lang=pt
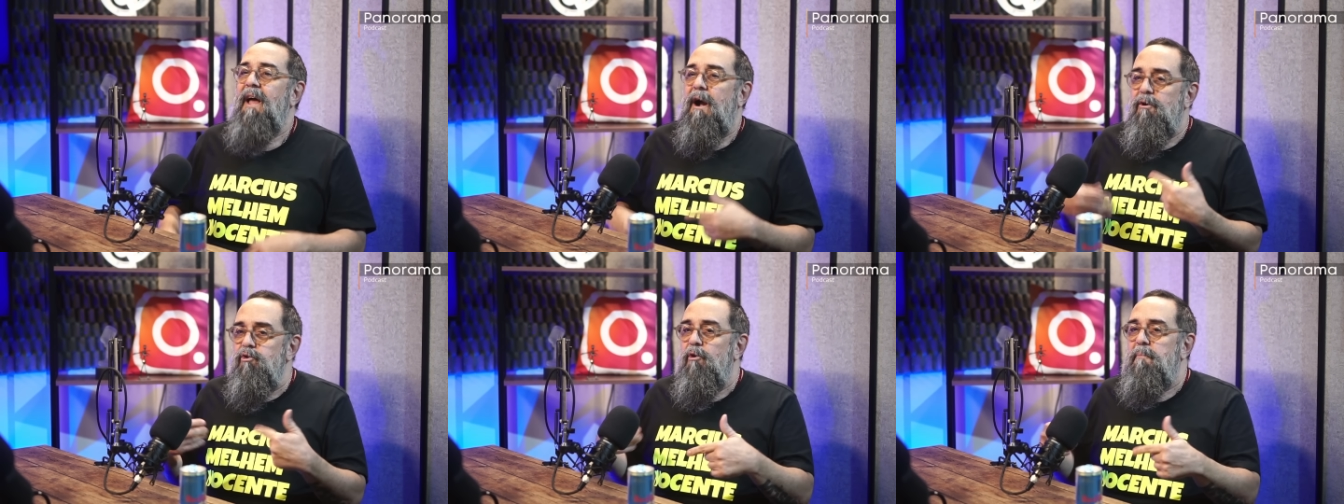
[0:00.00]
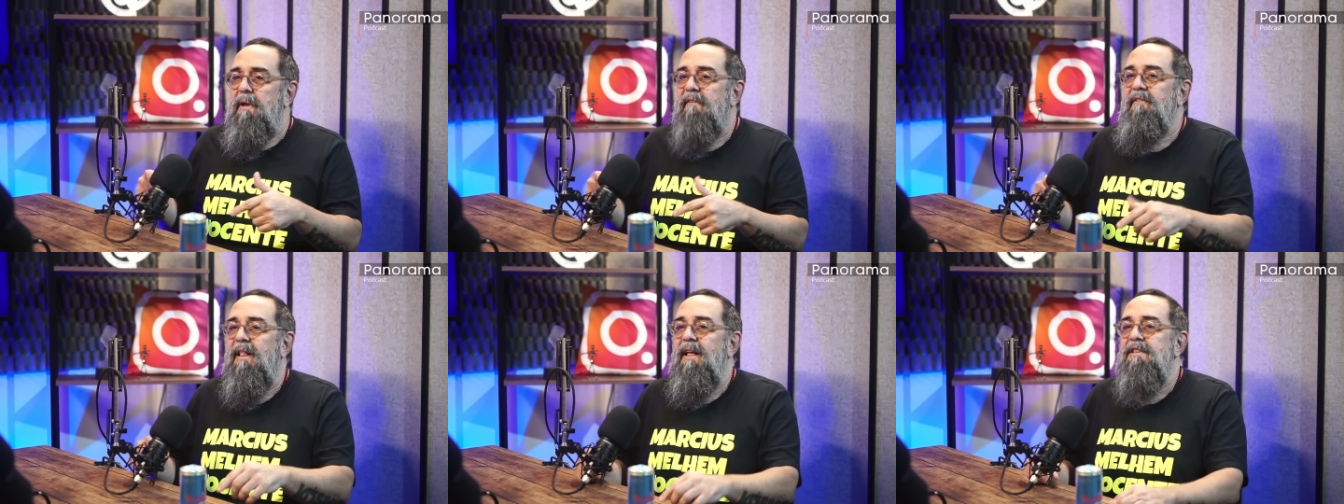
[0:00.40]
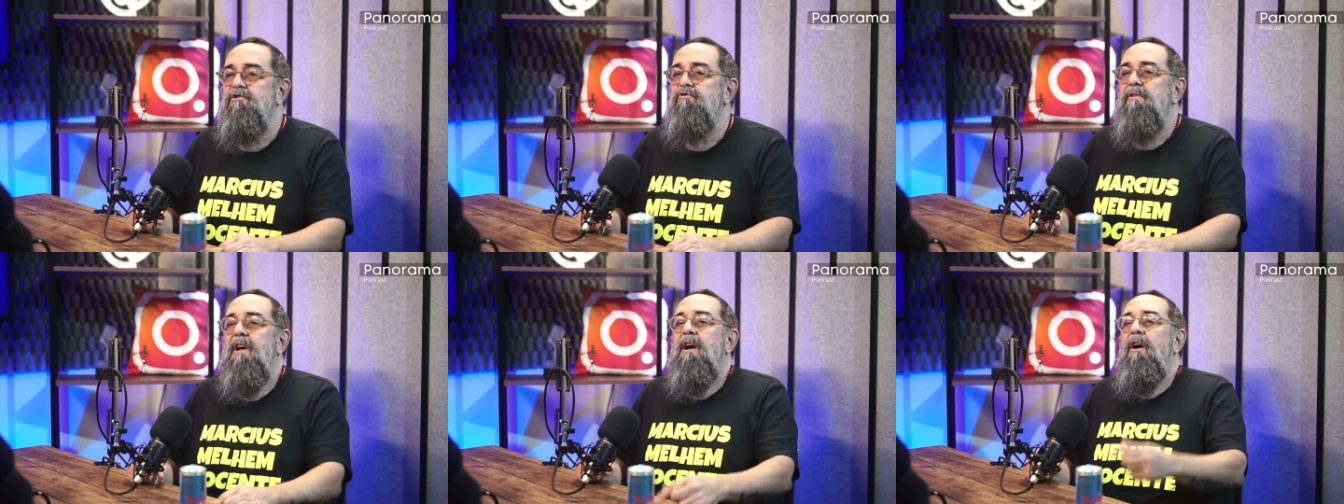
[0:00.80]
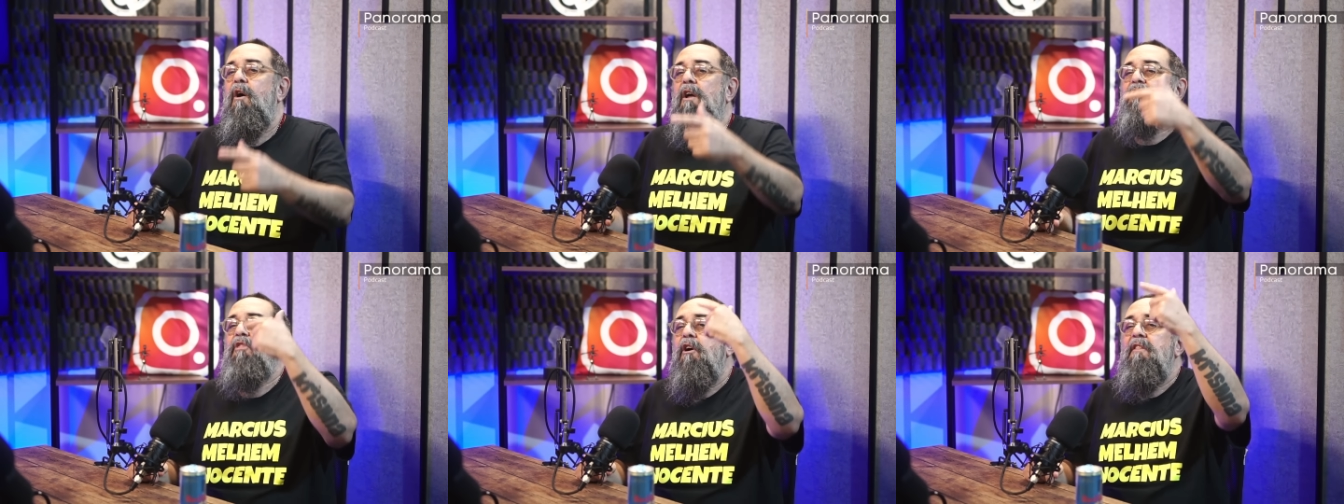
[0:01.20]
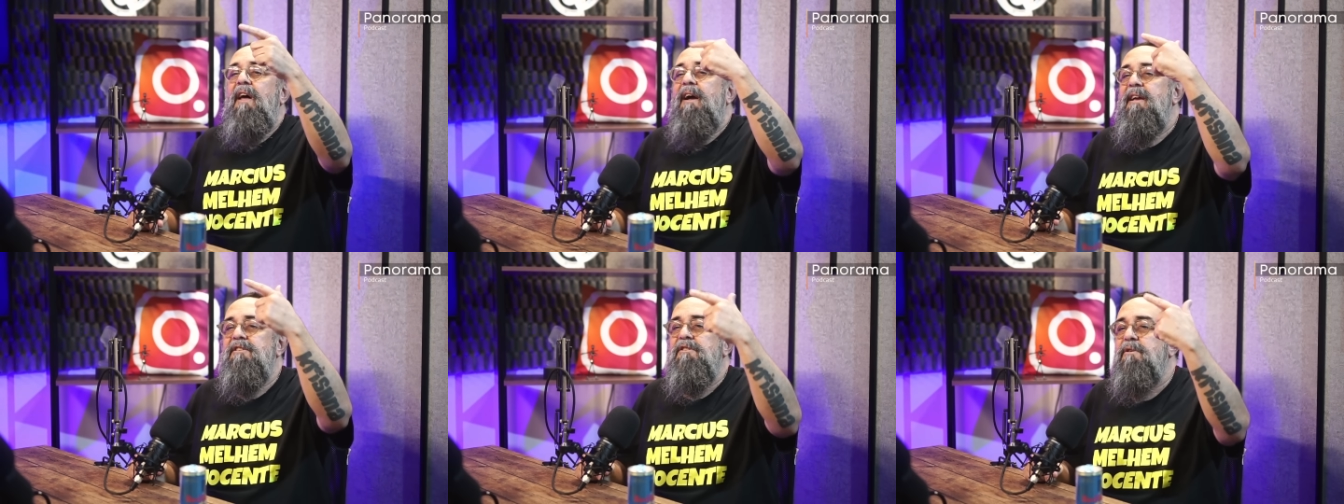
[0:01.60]
na Globo ia falar, ó, oh,
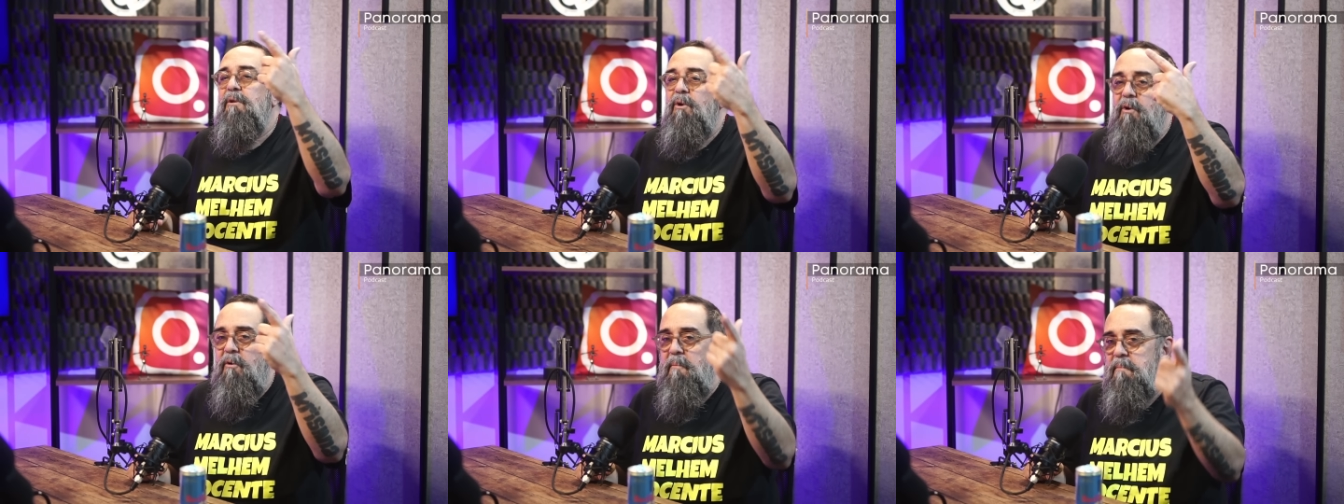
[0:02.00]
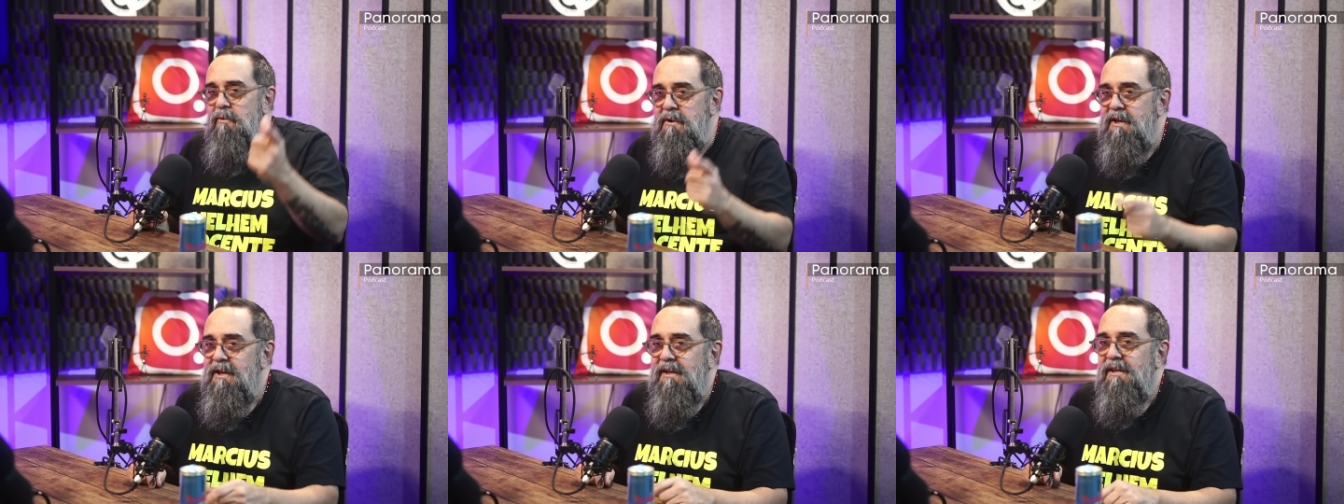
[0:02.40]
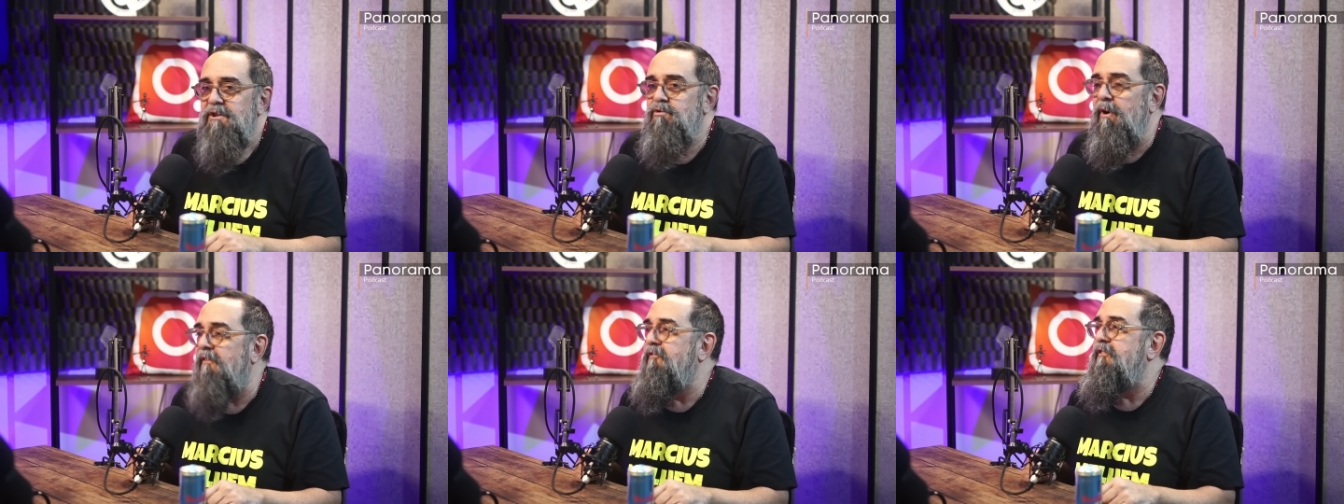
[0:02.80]
dona Rede Globo, sua